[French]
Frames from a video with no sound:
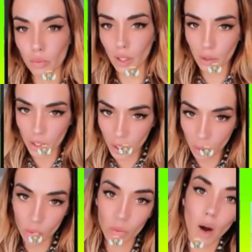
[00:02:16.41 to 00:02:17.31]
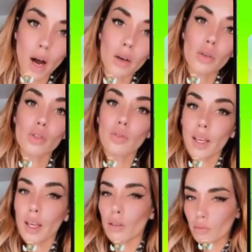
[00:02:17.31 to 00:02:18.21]
réfléchir ce soir, que je
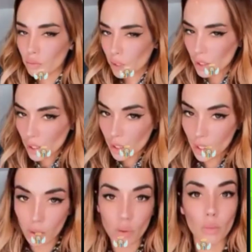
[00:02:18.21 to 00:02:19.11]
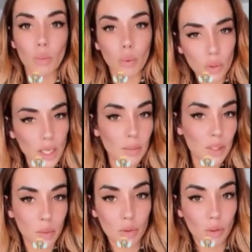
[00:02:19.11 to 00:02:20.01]
vais essayer de me poser un
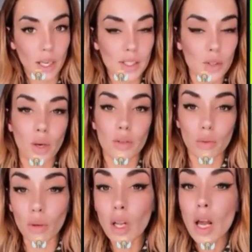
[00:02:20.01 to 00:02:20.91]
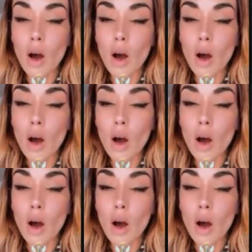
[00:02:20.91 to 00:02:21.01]
petit peu sur la situation.